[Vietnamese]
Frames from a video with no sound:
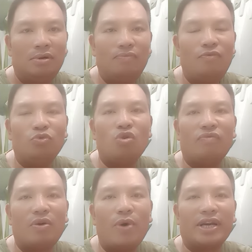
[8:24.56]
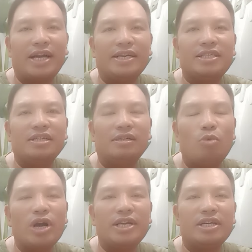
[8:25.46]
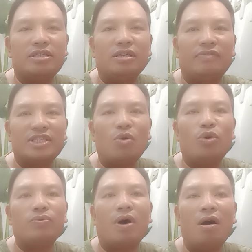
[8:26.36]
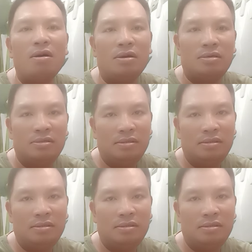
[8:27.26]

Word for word: nó phụ thuộc vào hoàn cảnh lịch sử bối cảnh lịch sử và xã hội lúc đó